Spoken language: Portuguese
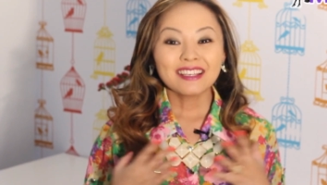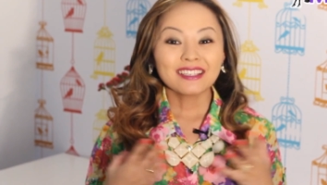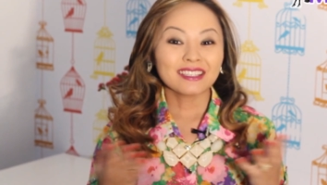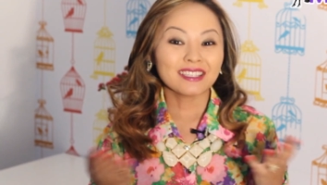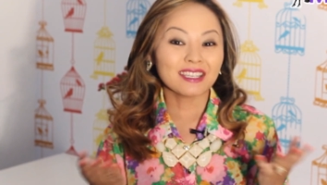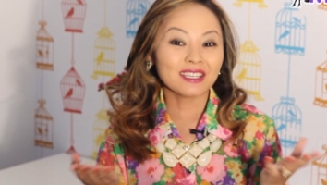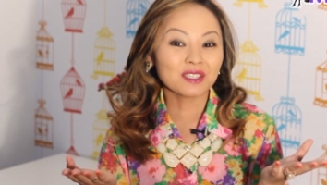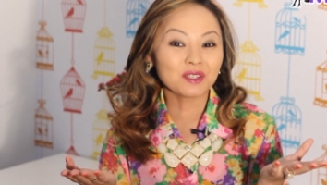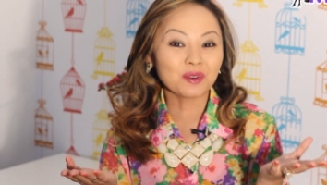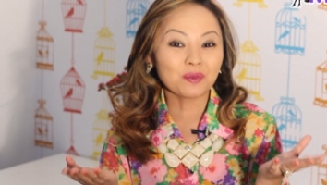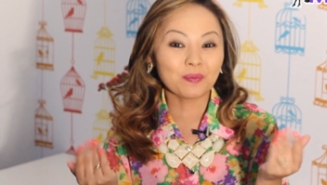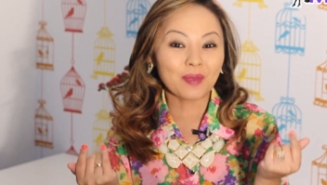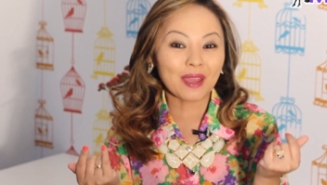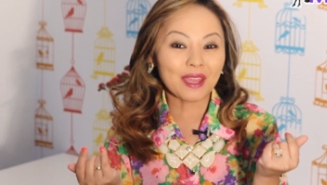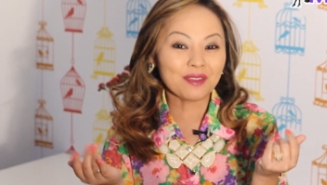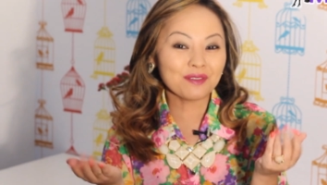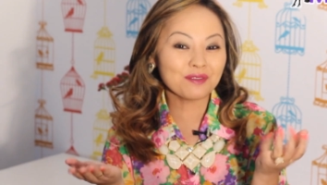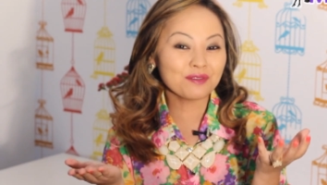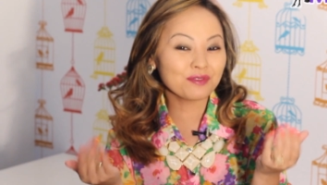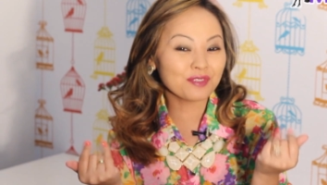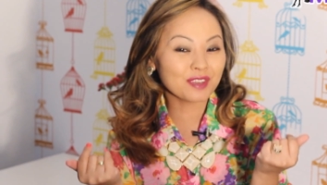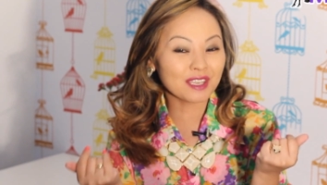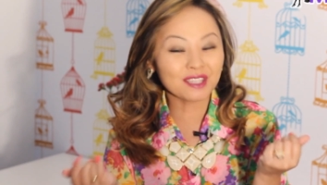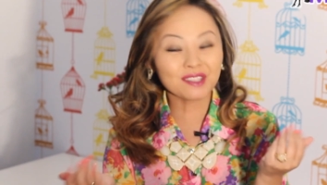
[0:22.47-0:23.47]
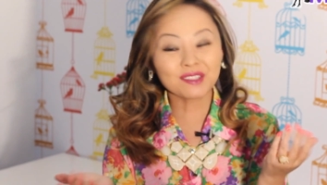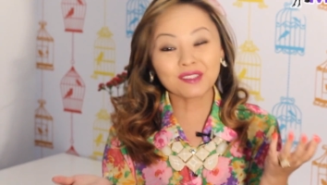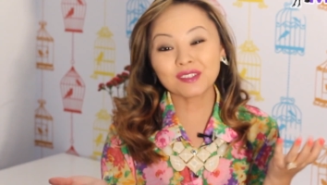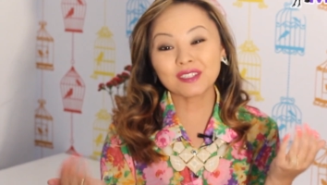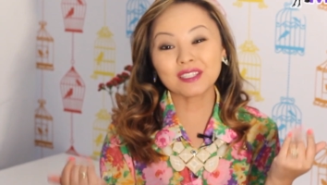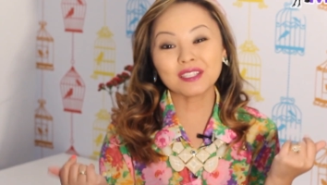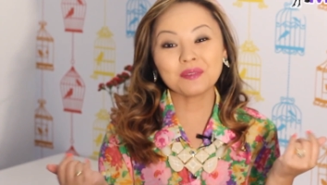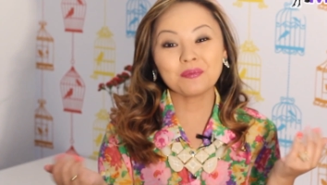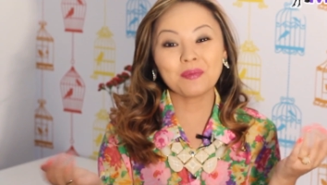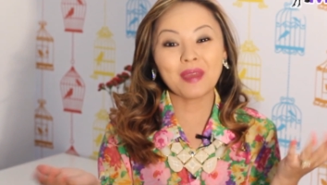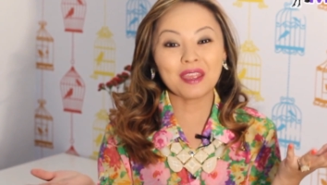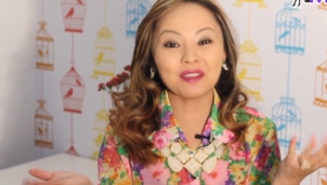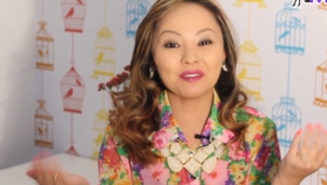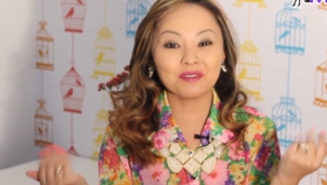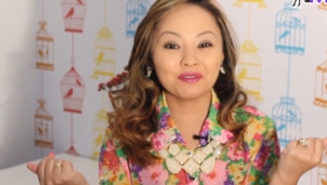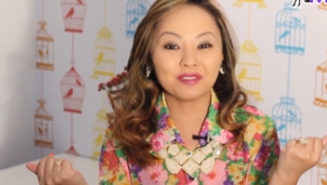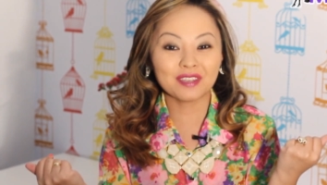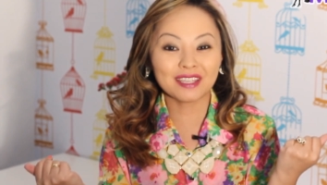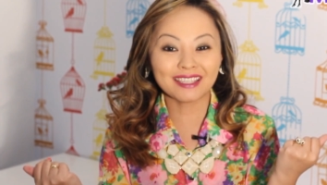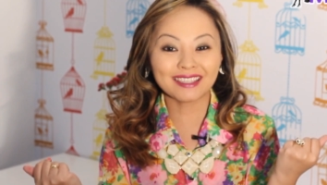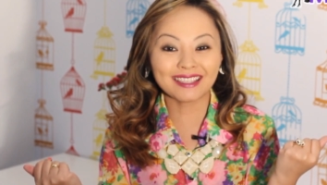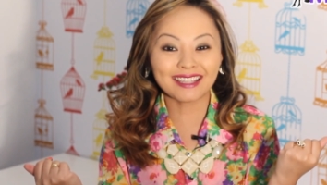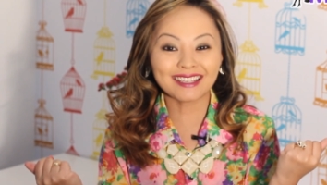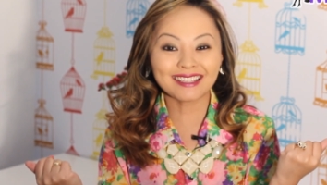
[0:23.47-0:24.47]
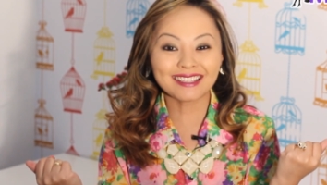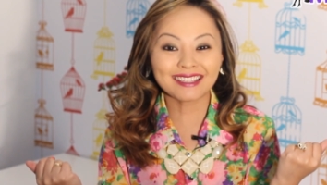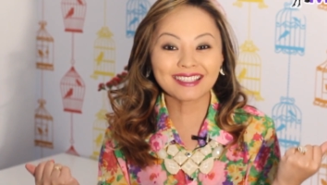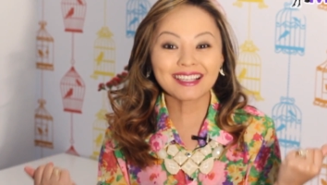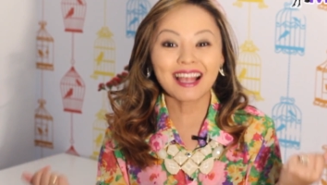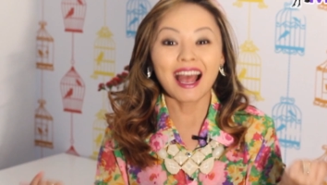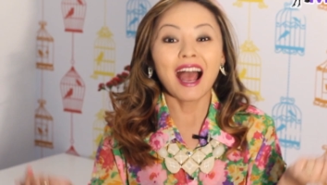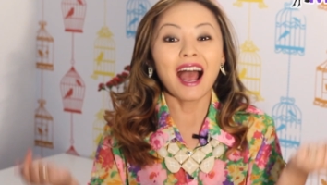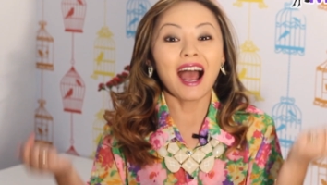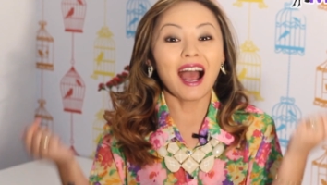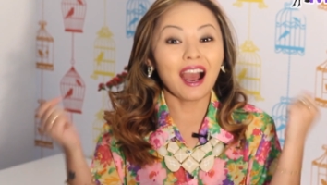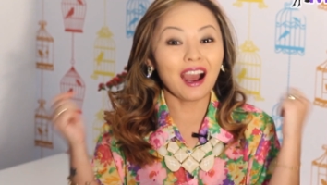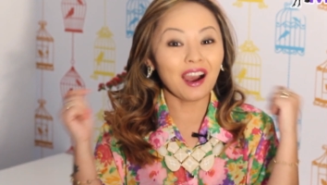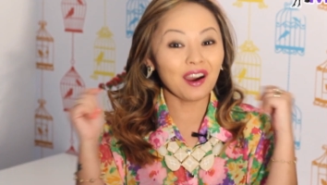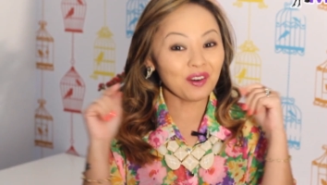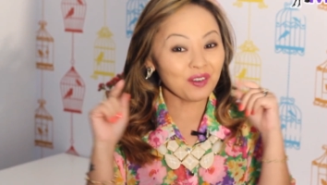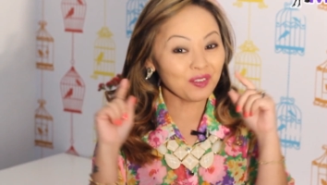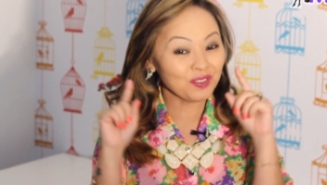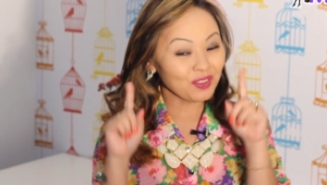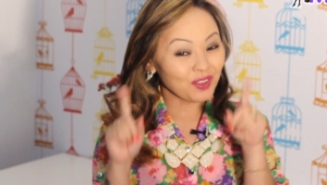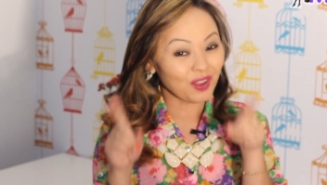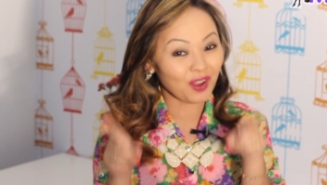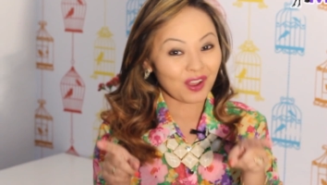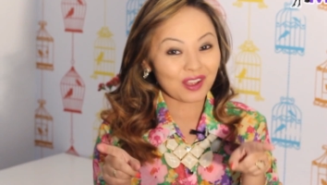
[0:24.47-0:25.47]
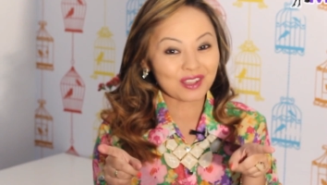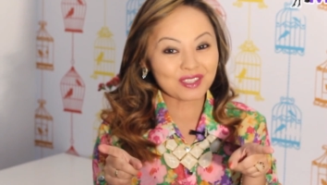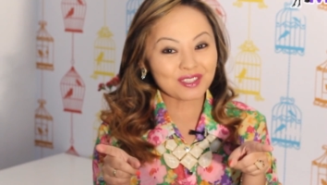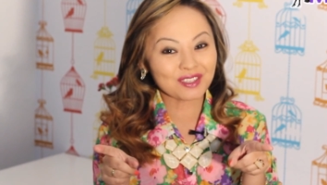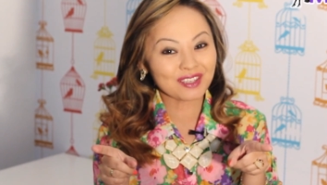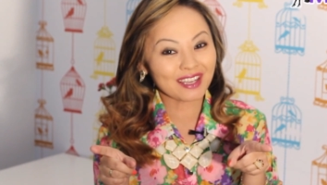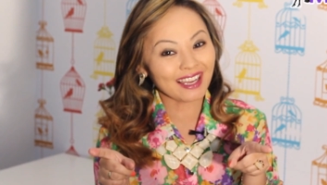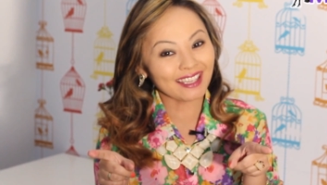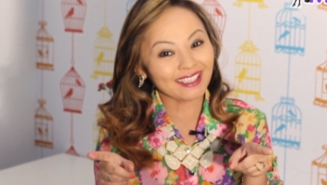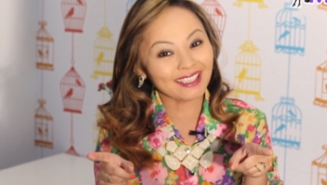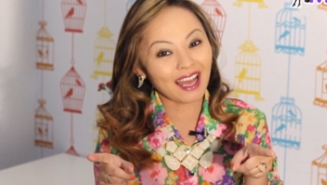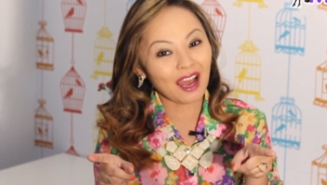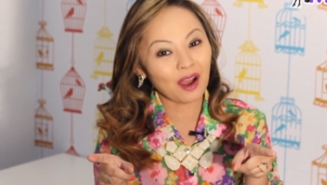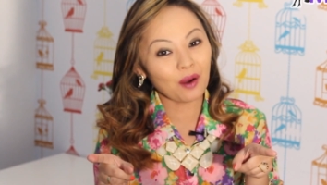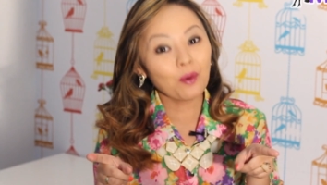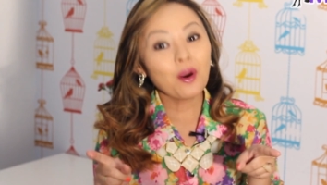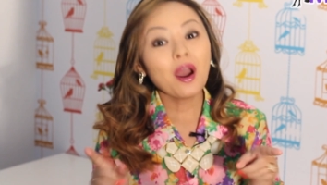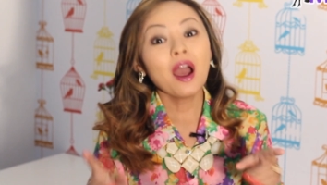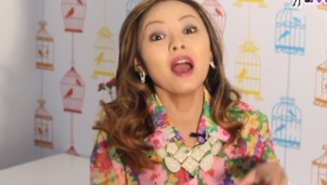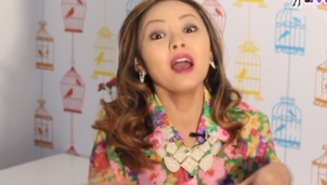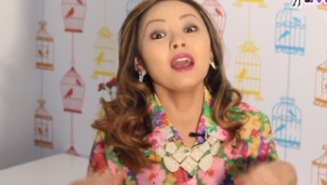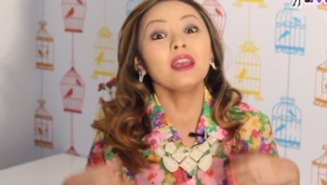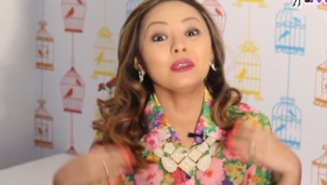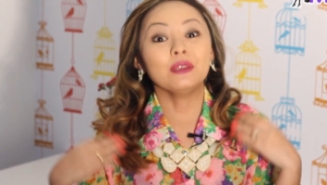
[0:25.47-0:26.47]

Sejam bem-vindos e bem-vindas ao nosso canal.